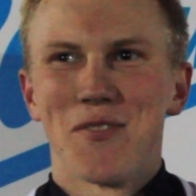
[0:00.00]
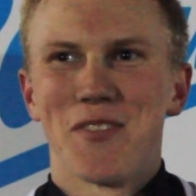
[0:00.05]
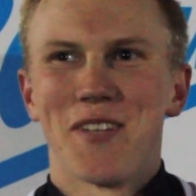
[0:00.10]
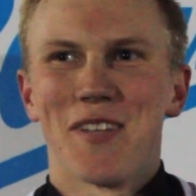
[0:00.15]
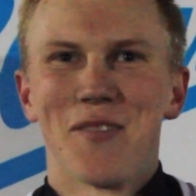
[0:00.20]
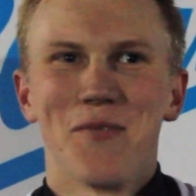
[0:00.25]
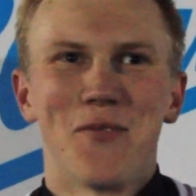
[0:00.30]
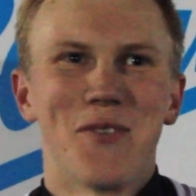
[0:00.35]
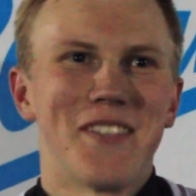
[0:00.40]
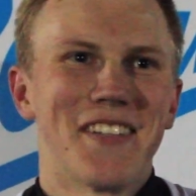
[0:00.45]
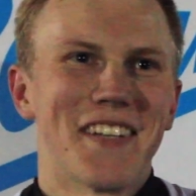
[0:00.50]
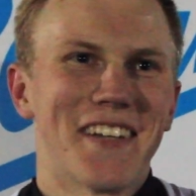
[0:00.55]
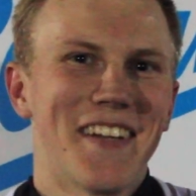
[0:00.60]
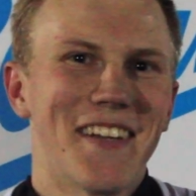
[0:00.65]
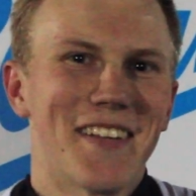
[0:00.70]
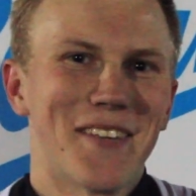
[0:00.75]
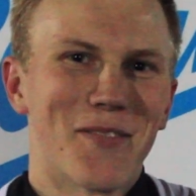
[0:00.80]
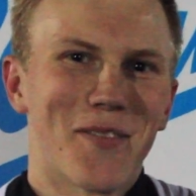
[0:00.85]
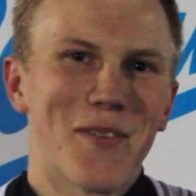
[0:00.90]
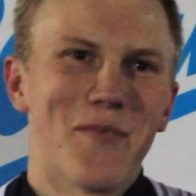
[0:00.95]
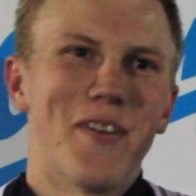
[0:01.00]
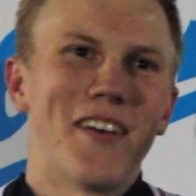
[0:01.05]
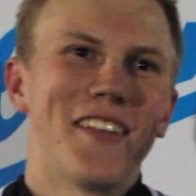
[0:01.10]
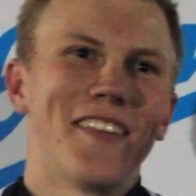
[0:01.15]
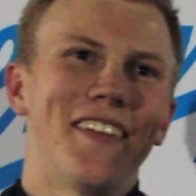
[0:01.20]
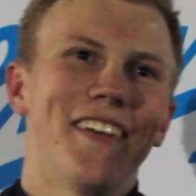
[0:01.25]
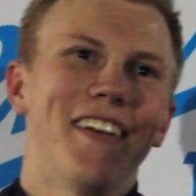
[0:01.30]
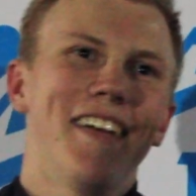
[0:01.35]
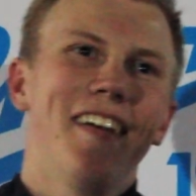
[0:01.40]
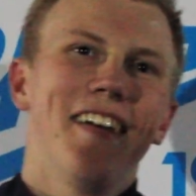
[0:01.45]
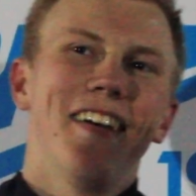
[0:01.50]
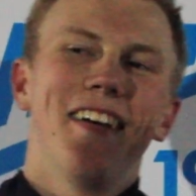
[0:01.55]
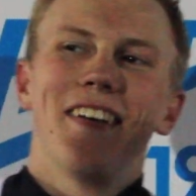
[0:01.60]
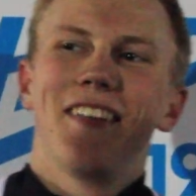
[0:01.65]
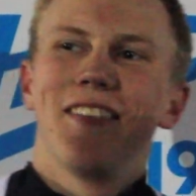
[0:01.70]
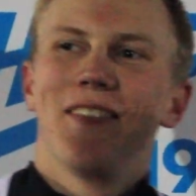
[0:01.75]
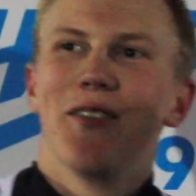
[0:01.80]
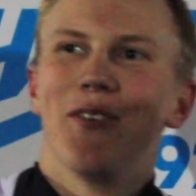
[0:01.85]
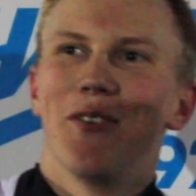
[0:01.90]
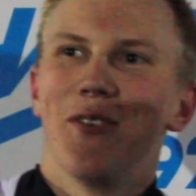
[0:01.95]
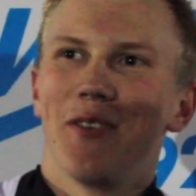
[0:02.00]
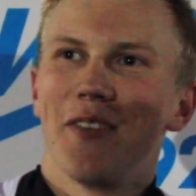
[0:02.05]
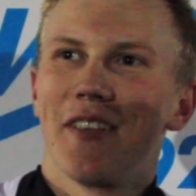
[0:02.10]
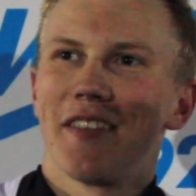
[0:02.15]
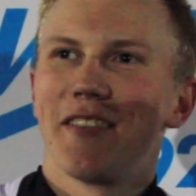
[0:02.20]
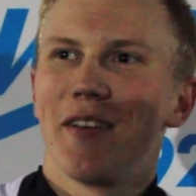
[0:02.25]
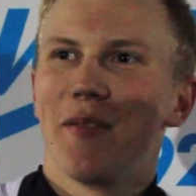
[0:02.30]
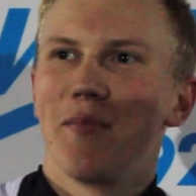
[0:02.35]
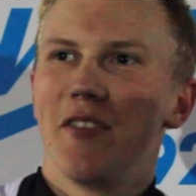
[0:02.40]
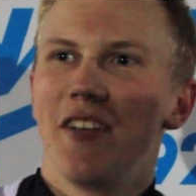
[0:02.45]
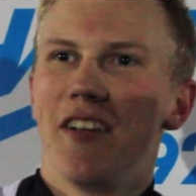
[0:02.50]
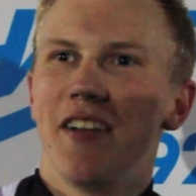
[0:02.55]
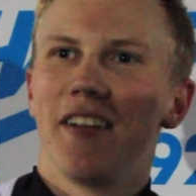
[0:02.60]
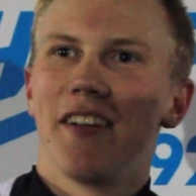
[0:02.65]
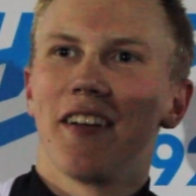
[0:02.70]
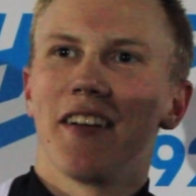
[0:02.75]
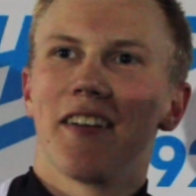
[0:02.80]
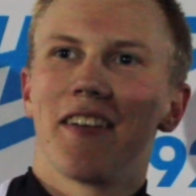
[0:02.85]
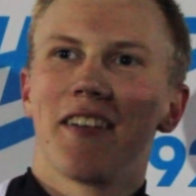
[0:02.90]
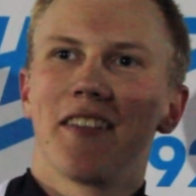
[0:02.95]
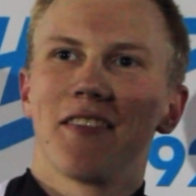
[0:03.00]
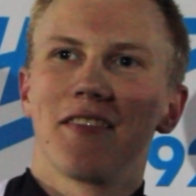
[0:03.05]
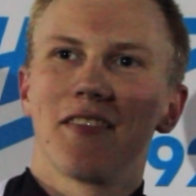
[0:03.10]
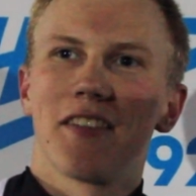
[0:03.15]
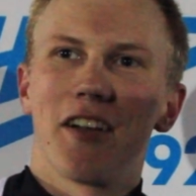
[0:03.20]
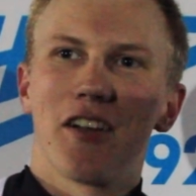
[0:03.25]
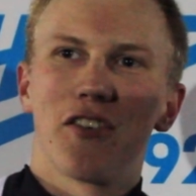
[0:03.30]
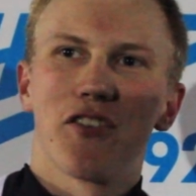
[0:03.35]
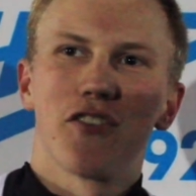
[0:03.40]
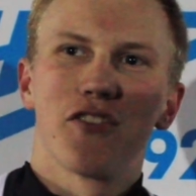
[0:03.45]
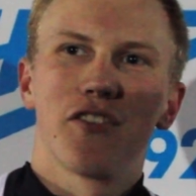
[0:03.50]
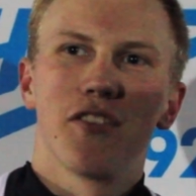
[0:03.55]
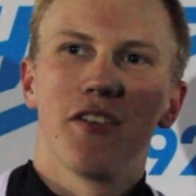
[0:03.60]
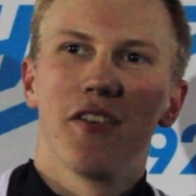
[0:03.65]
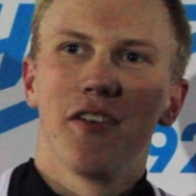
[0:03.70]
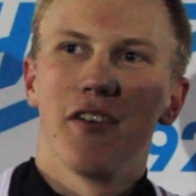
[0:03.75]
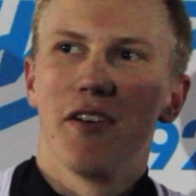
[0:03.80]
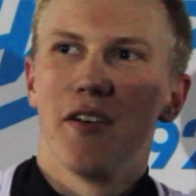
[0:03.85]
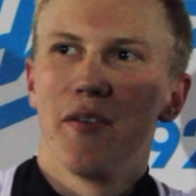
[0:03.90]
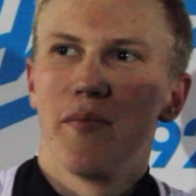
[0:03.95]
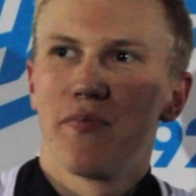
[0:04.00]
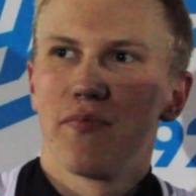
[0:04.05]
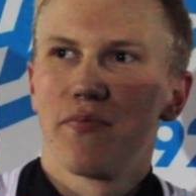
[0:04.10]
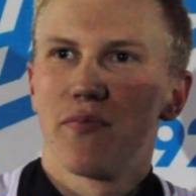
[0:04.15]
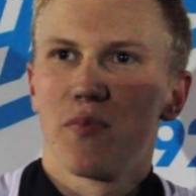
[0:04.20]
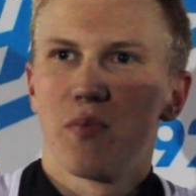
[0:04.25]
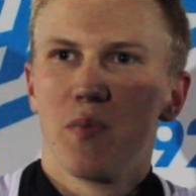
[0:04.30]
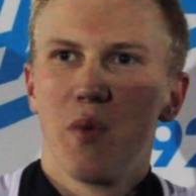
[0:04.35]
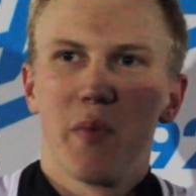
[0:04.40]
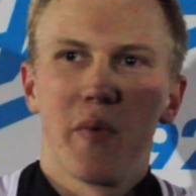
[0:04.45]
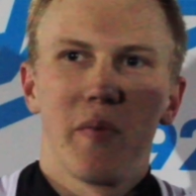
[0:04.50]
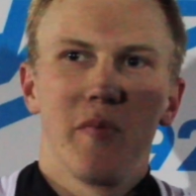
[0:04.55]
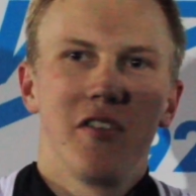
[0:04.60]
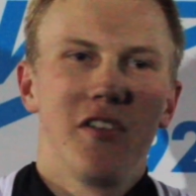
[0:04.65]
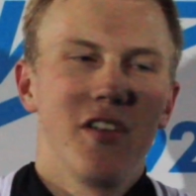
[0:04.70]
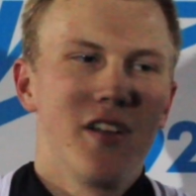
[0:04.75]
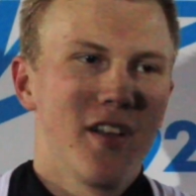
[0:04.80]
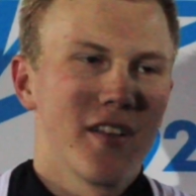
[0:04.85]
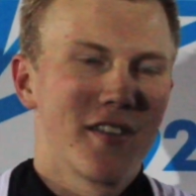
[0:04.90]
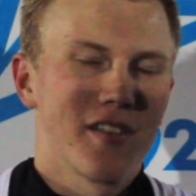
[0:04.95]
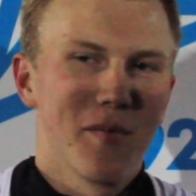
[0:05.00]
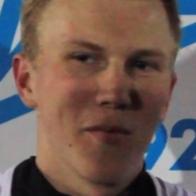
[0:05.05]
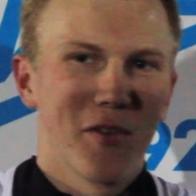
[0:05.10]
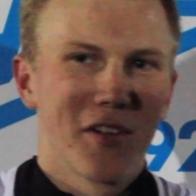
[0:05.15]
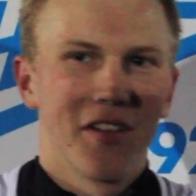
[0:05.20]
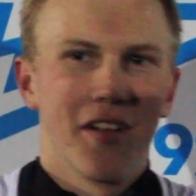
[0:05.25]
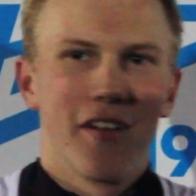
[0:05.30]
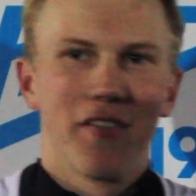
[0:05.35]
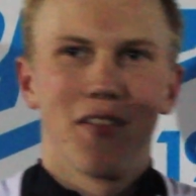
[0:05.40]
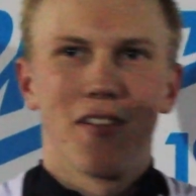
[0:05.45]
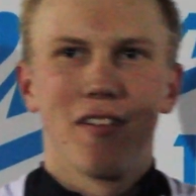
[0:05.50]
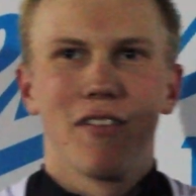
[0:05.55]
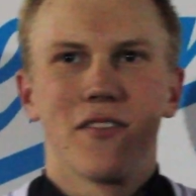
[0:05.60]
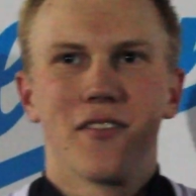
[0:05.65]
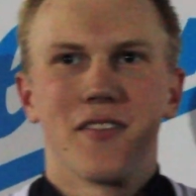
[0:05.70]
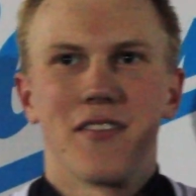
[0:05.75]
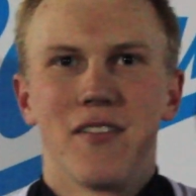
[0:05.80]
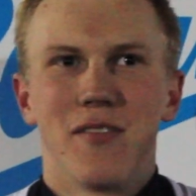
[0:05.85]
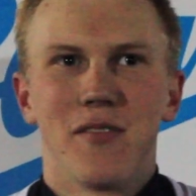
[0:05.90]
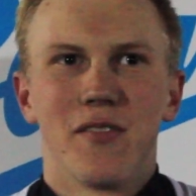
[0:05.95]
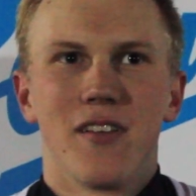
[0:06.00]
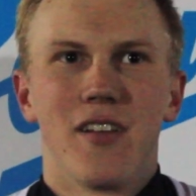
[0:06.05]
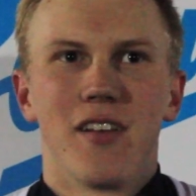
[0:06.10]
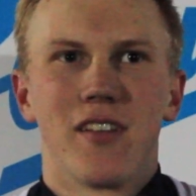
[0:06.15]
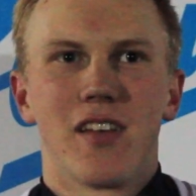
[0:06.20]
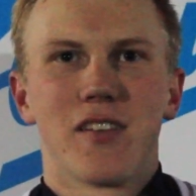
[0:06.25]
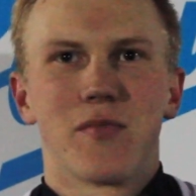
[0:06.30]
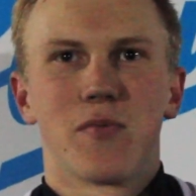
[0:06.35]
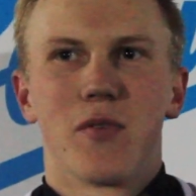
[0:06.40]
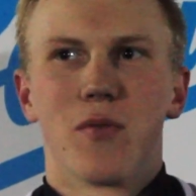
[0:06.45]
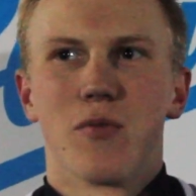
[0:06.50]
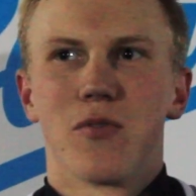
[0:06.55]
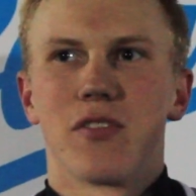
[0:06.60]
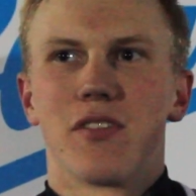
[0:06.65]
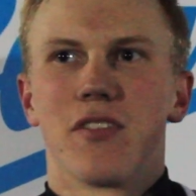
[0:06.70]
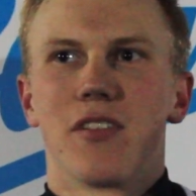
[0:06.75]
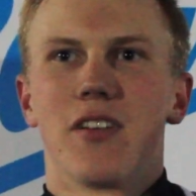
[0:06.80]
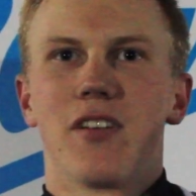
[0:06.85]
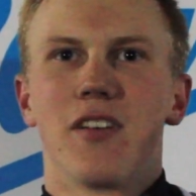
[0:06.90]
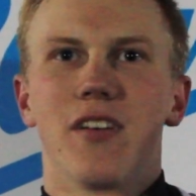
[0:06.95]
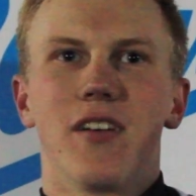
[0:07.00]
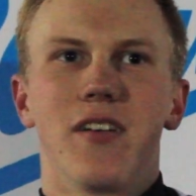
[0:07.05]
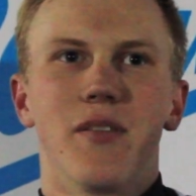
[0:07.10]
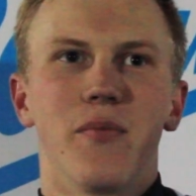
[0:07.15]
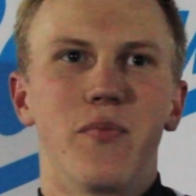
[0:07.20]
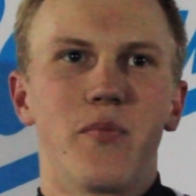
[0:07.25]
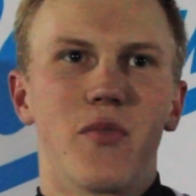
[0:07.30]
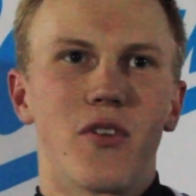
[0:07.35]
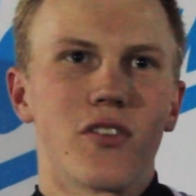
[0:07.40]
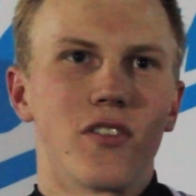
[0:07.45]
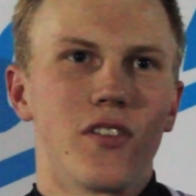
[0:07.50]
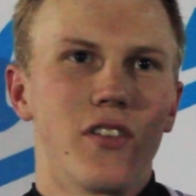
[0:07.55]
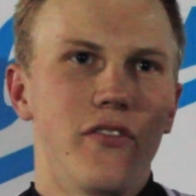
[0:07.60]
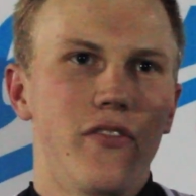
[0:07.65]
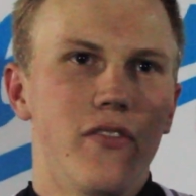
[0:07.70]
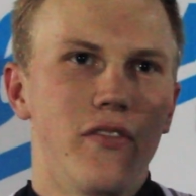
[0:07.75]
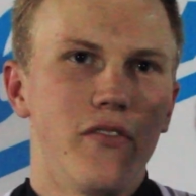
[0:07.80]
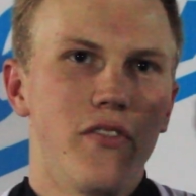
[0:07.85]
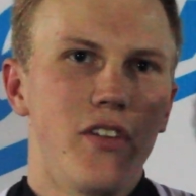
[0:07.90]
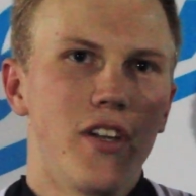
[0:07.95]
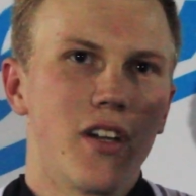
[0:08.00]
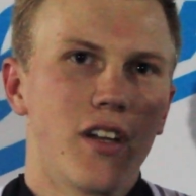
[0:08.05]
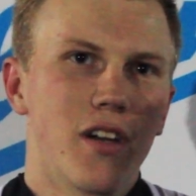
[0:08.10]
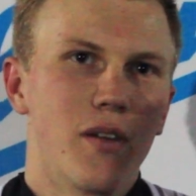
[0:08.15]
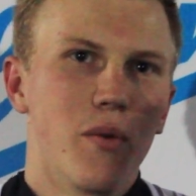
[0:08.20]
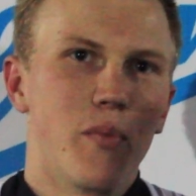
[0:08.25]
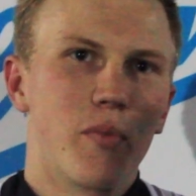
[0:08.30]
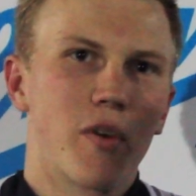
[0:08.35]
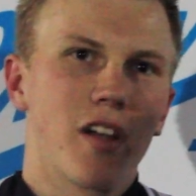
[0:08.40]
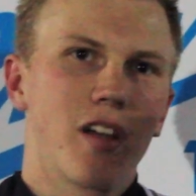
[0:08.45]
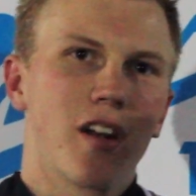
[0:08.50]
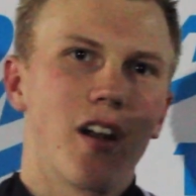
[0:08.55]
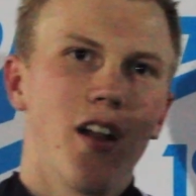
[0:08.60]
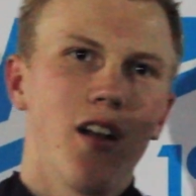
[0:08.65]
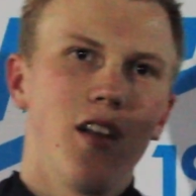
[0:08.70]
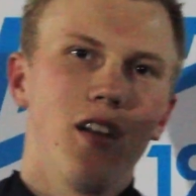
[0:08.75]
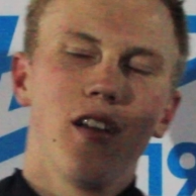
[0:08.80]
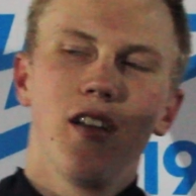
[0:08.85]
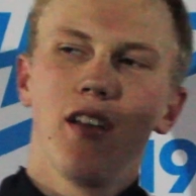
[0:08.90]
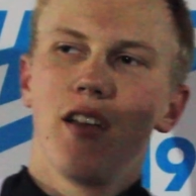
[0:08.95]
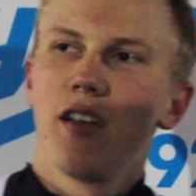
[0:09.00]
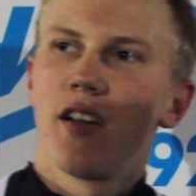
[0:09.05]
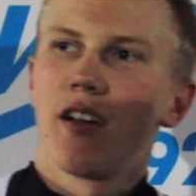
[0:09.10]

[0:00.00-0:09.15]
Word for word: Пусть это будет секретом команды. Но на самом деле хорошо, что мы победили. Это самое главное для, для нас, потому что прошлые две игры мы проиграли.